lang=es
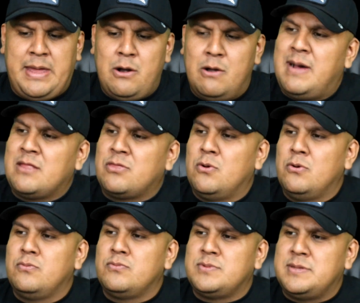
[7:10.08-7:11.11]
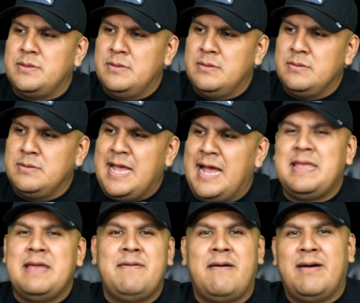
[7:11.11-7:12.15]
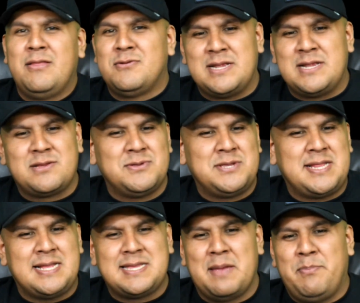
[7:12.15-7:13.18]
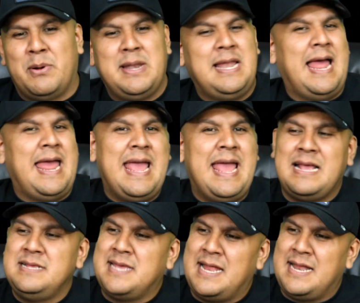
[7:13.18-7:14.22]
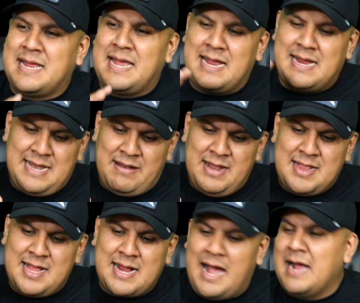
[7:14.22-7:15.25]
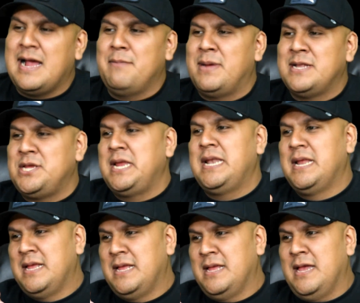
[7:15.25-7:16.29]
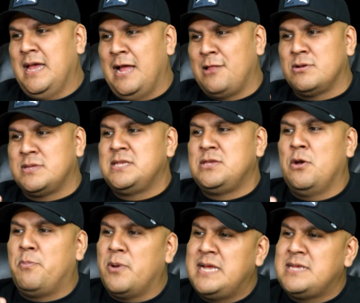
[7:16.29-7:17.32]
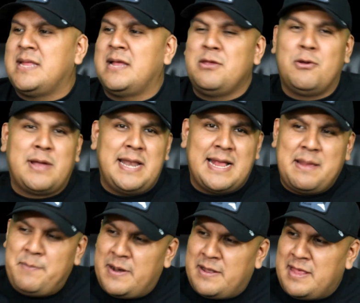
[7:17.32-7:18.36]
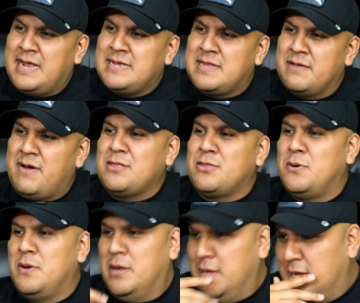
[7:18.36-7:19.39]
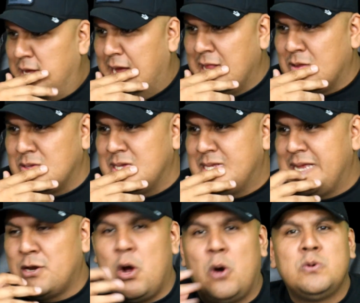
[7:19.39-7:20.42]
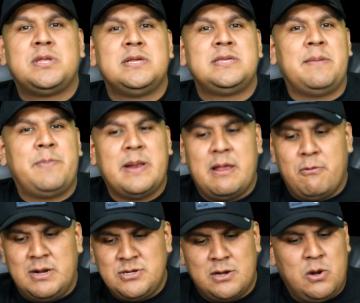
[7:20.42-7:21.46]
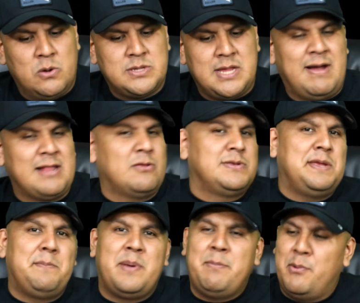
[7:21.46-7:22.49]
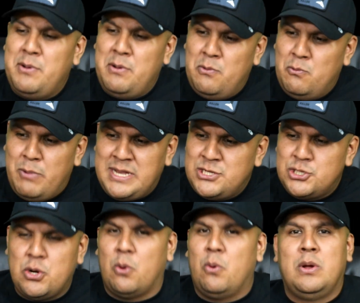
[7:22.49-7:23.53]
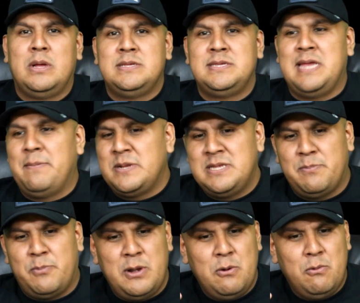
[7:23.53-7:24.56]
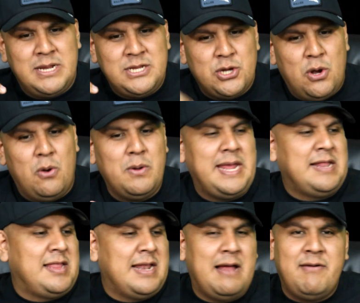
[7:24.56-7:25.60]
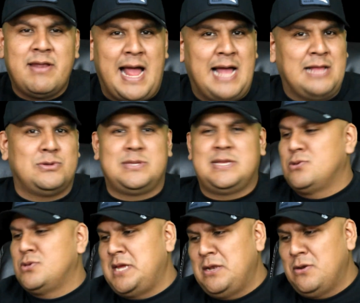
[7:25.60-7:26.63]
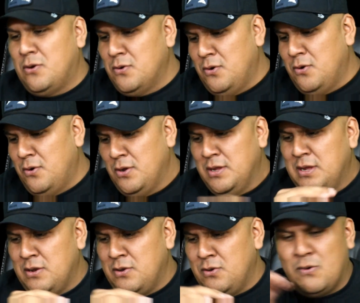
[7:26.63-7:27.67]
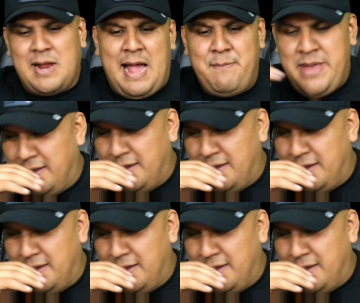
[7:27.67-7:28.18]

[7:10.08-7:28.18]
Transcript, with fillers: vato ya llevaba dos, tres cositas que ponen la X, que, la neta cagan, machín. Entonces yo por esta, yo quería que perdiera este vato. Entonces el coaster, siempre que watch el coaster, el vato siempre pone un buen show. Siempre se pone un buen show y tira vergazos. Eso sí, no, no, no cambia.